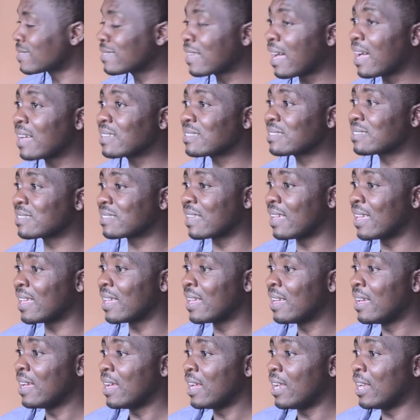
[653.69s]
Ça,
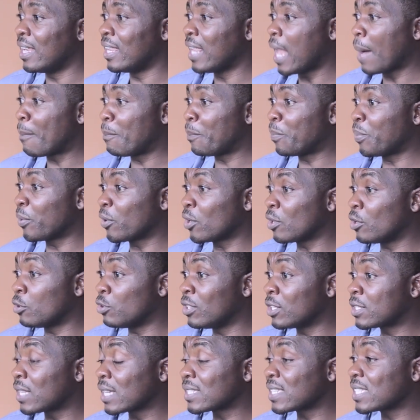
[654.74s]
c'est la...
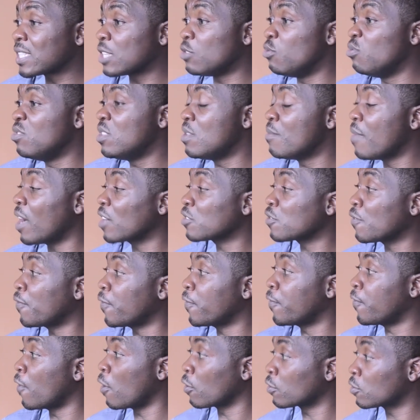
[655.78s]
ça, ça c'est une
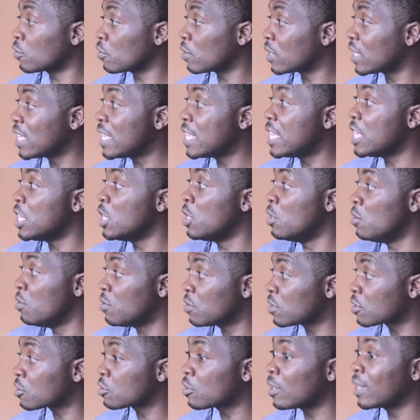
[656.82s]
image forte qui
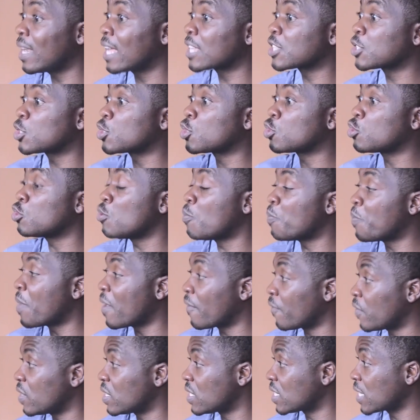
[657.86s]
illustre la
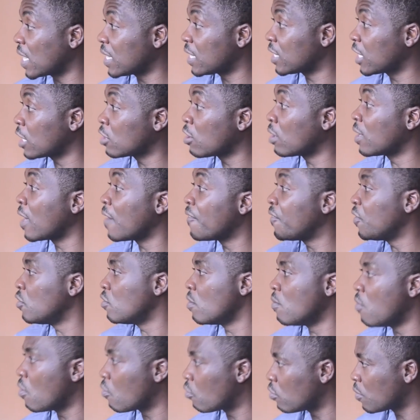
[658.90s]
superficialité dans la
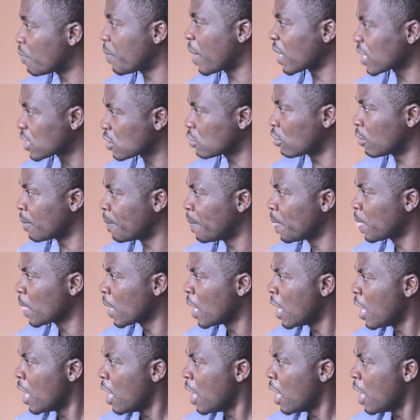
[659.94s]
vie de beaucoup de personnes.